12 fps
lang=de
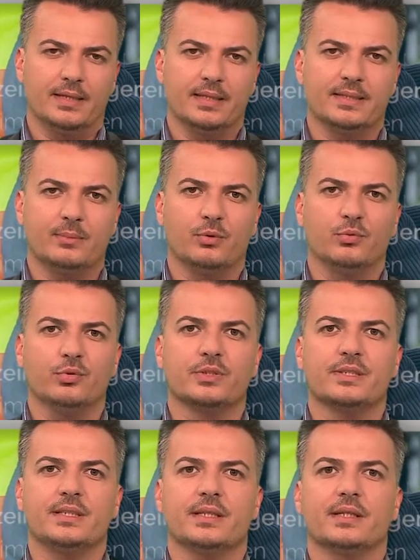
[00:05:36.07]
Der
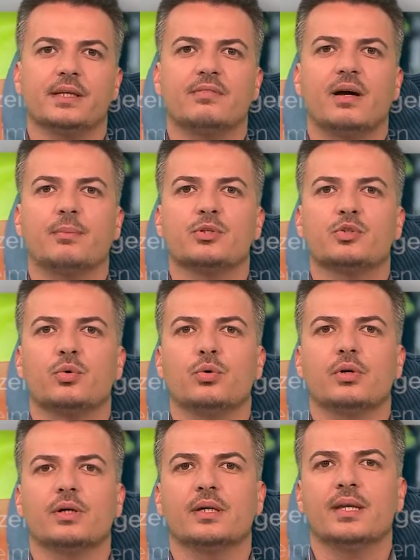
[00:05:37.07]
47-Jährige war
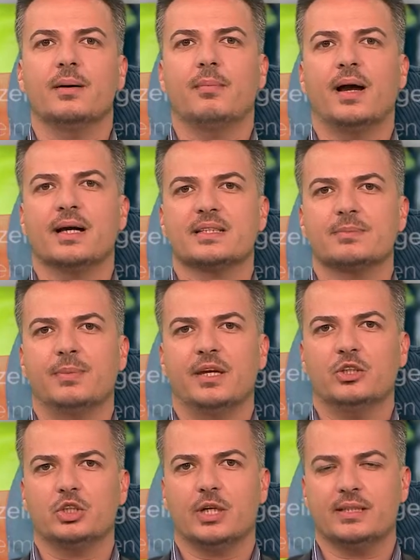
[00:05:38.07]
betrunken in der
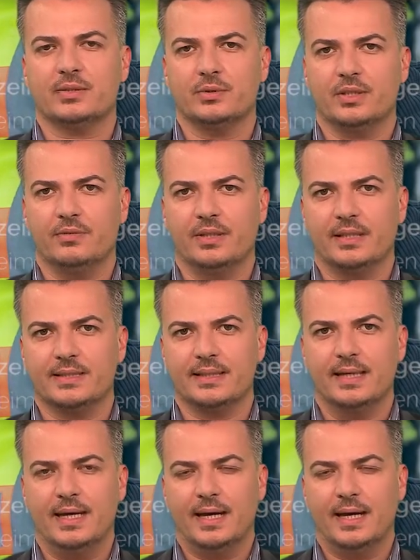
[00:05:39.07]
Marx-Beer-Straße unterwegs.